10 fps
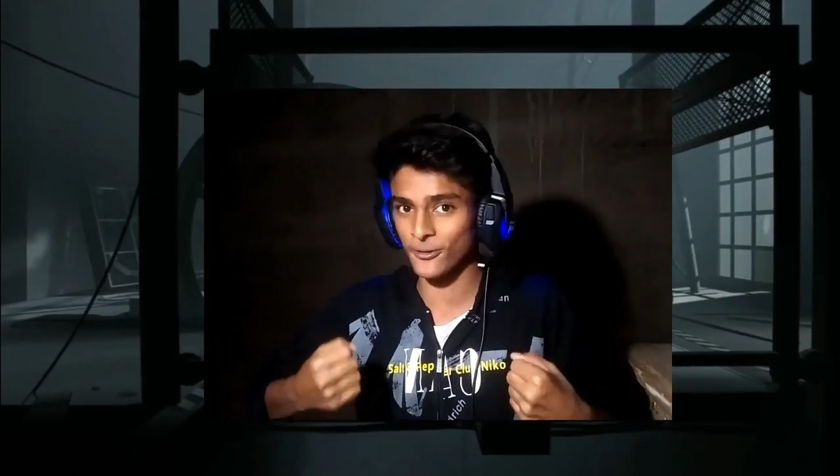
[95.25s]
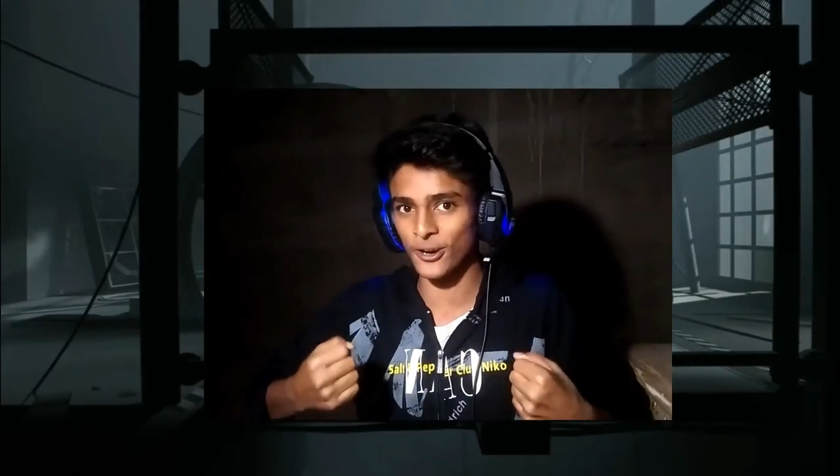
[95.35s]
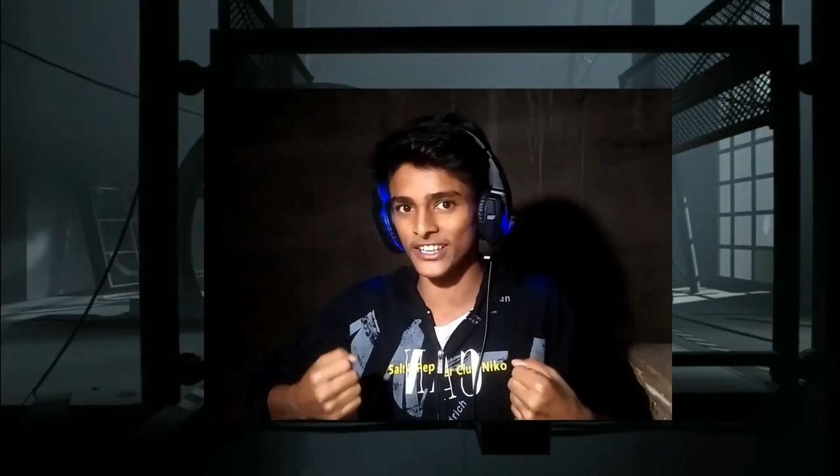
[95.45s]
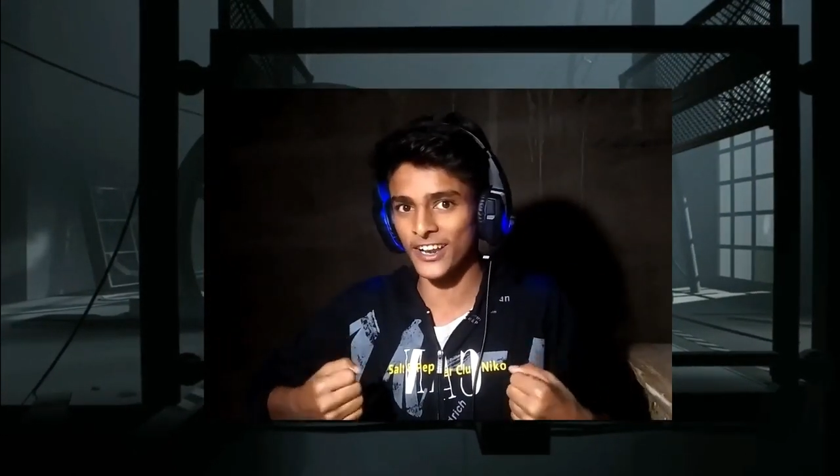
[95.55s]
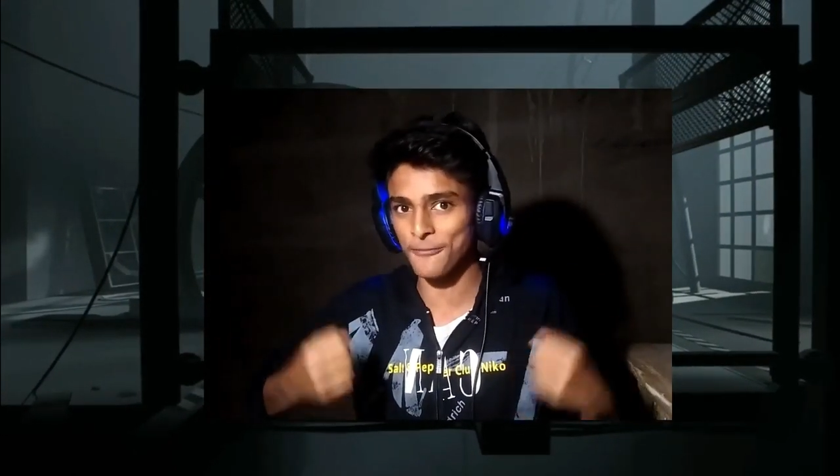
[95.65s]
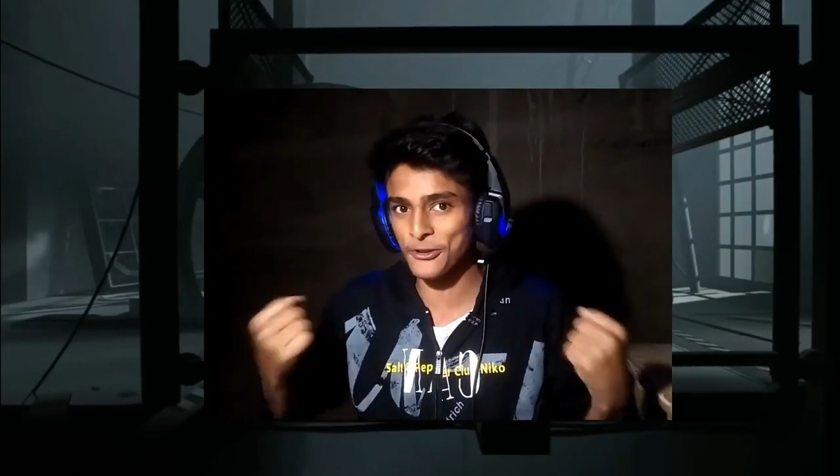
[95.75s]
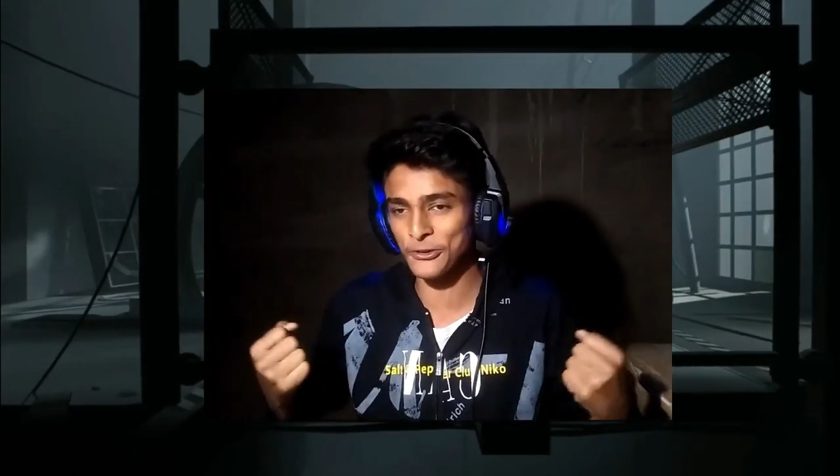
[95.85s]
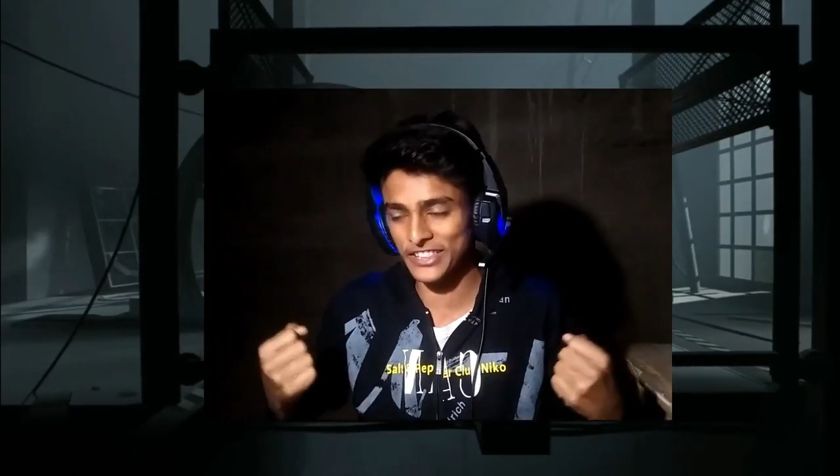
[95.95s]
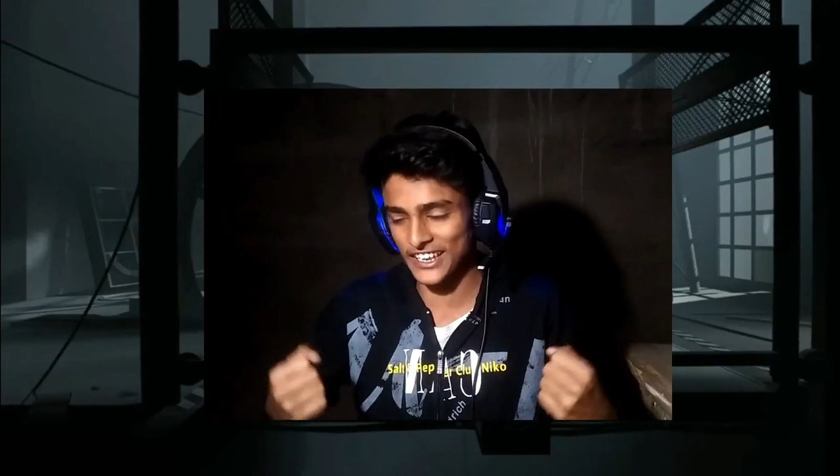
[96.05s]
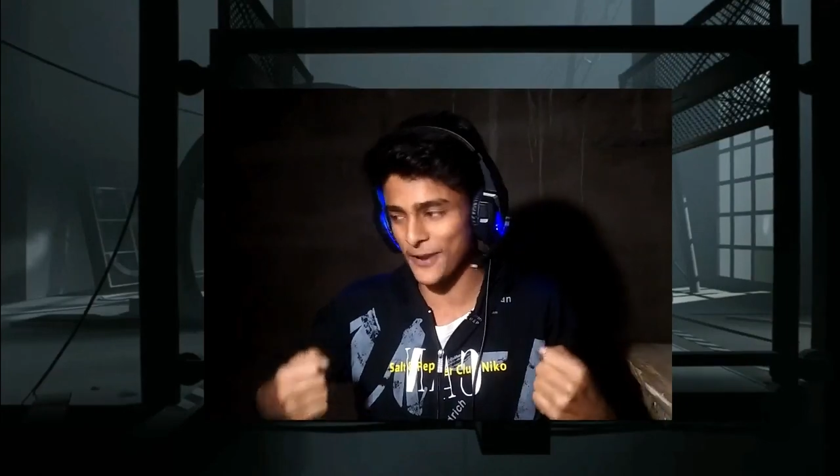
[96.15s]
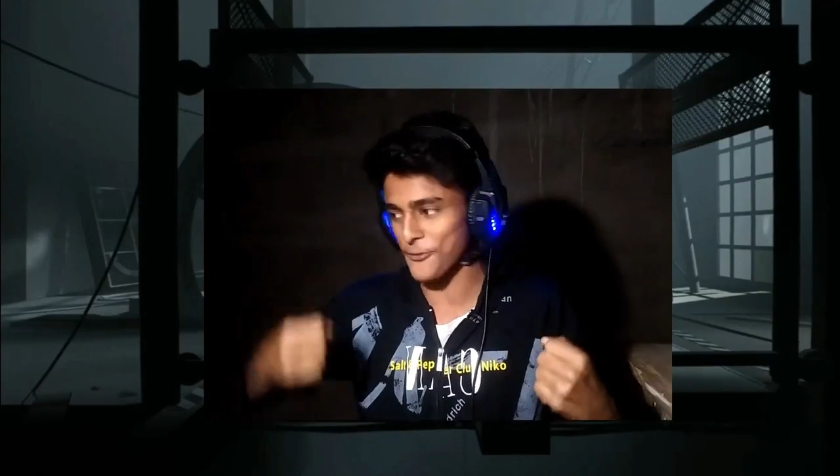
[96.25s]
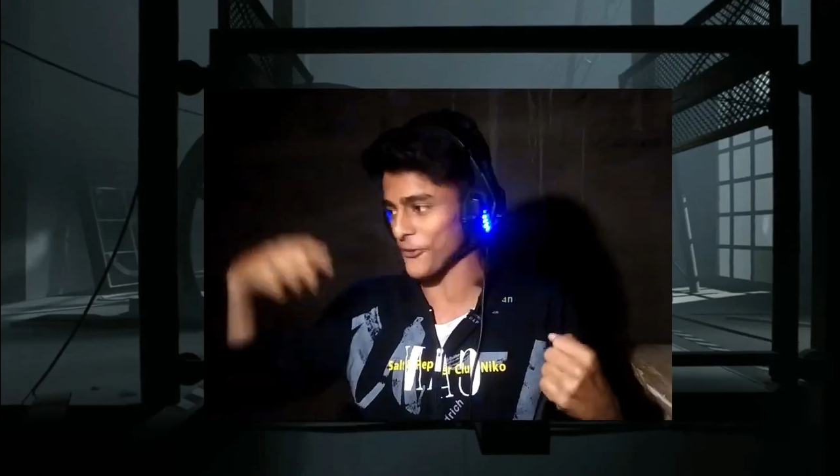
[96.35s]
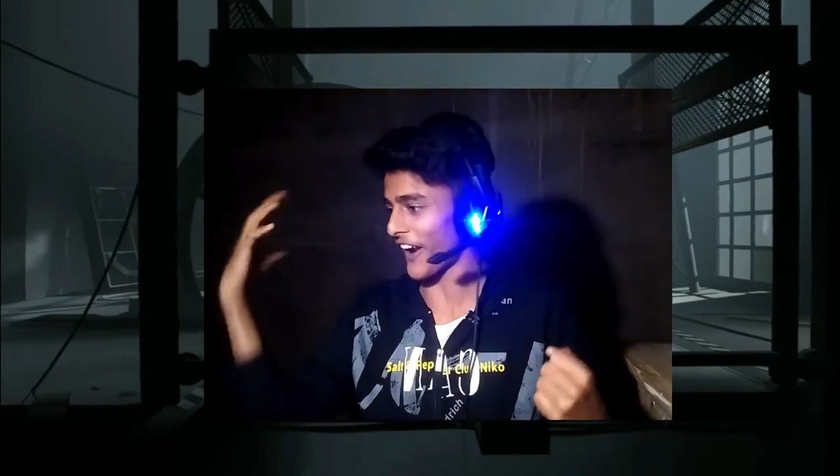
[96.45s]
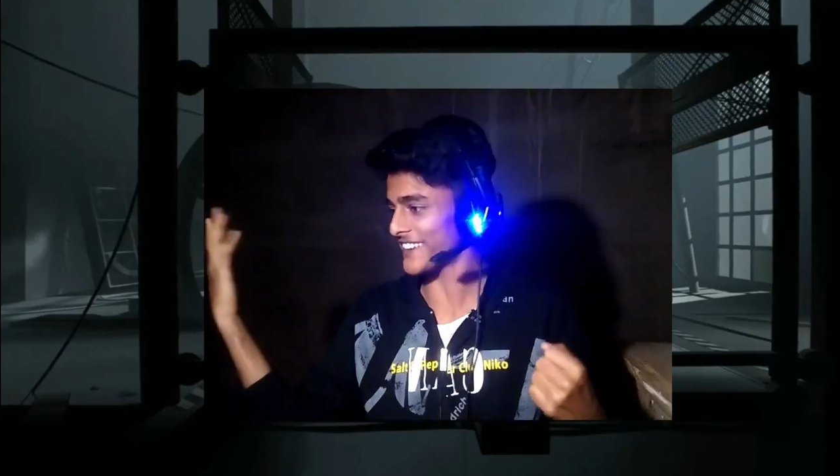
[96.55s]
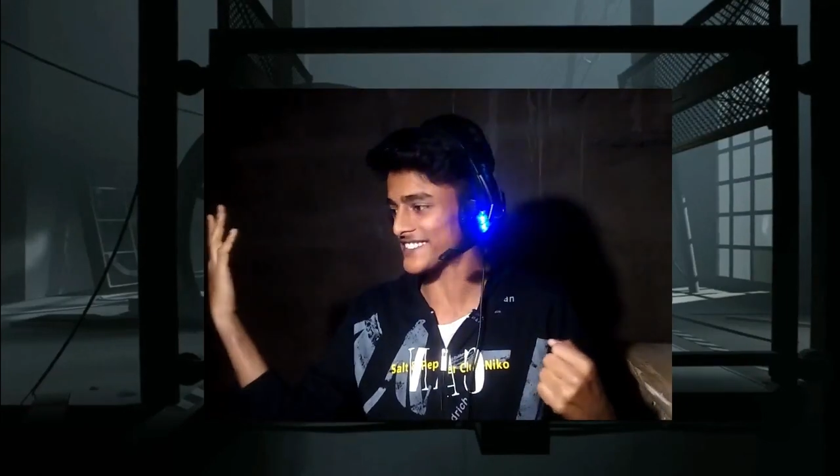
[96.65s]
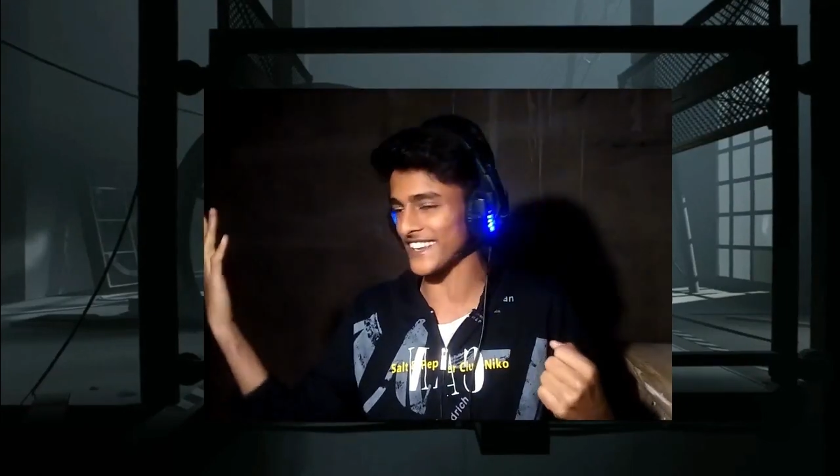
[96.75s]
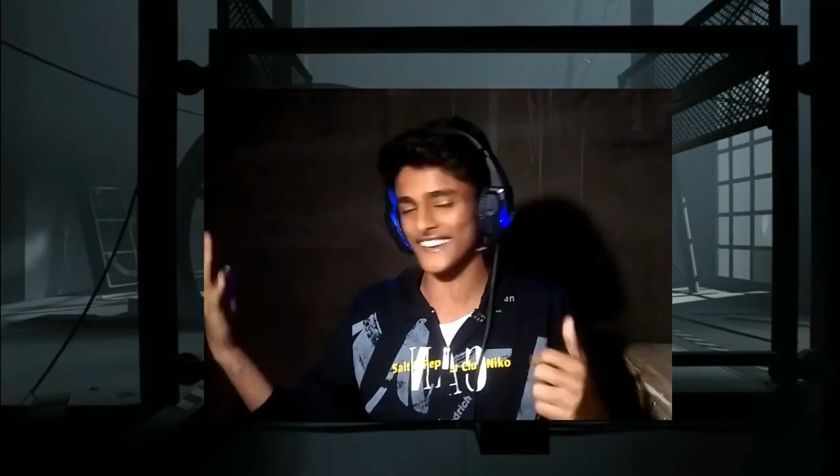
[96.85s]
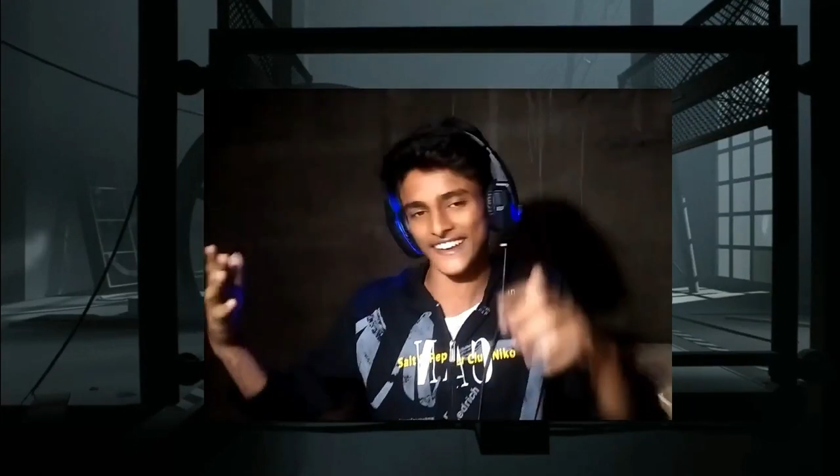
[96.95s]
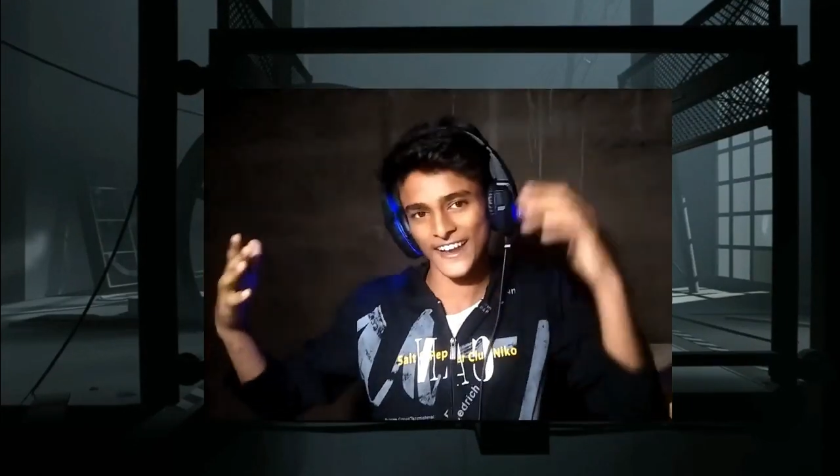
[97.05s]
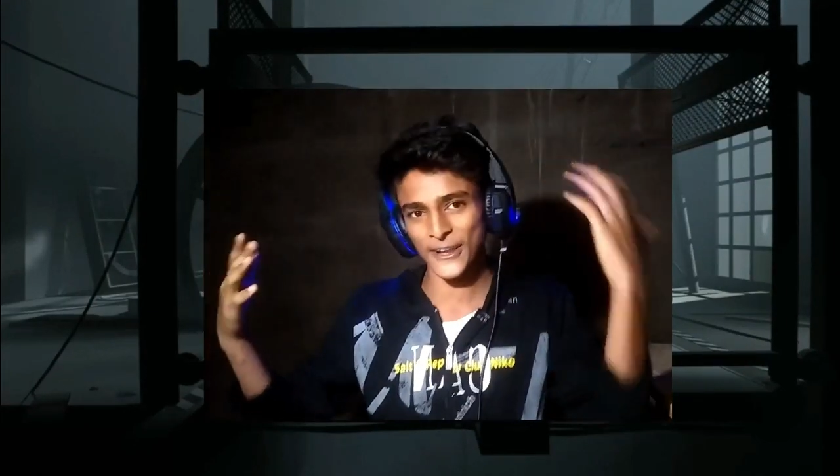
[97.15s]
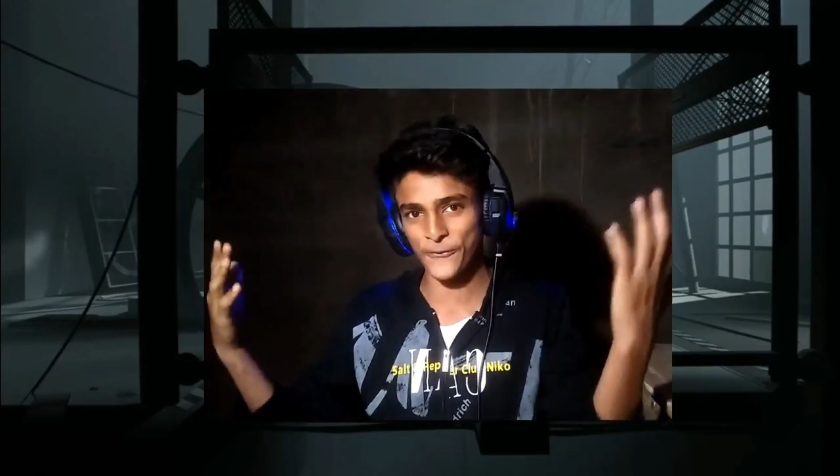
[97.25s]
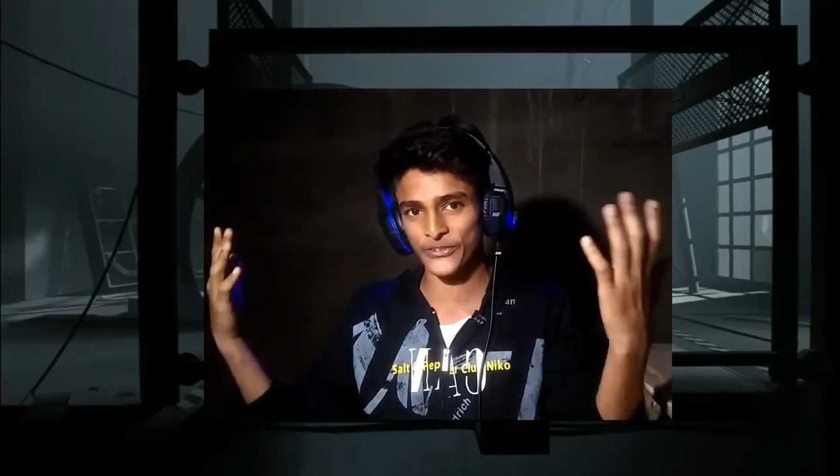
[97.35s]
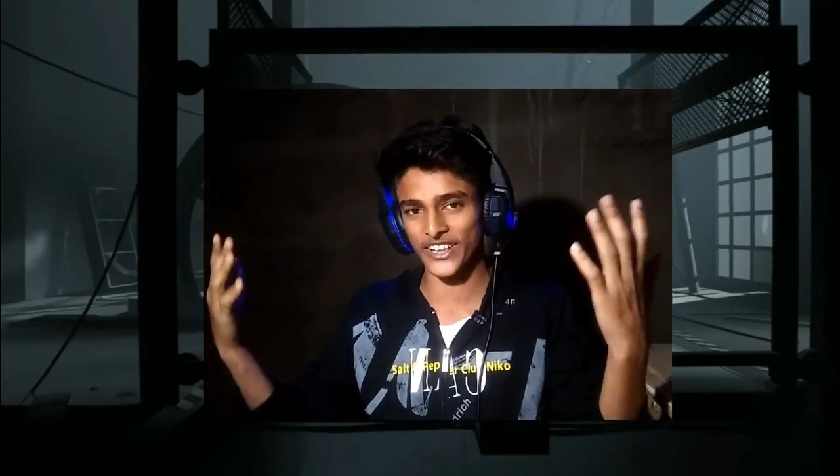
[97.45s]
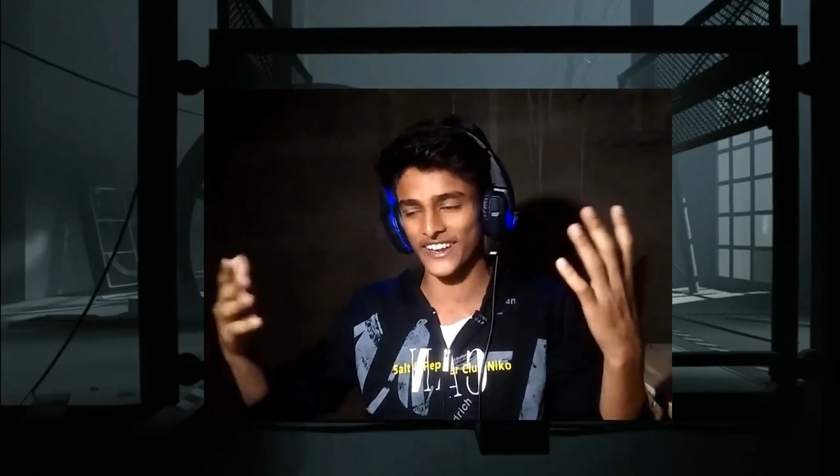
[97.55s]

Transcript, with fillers: ঠিক করা যাক আমি কোন দিকে যাবো রাইট সাইডে না লেফট